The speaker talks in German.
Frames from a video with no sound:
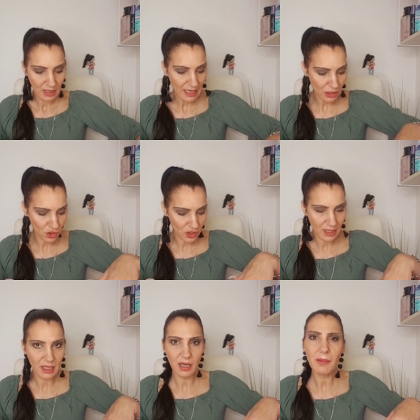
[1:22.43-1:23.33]

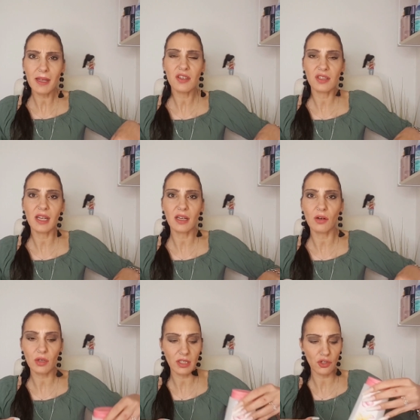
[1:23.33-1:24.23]
Hersteller. Aber ich denke
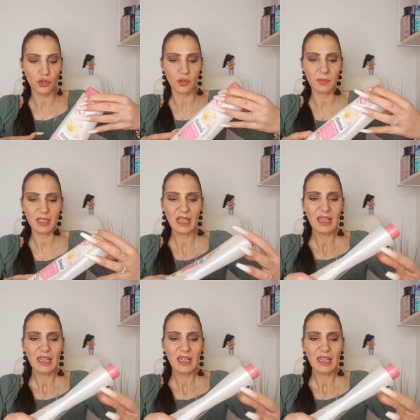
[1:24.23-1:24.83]
auch, das stimmt.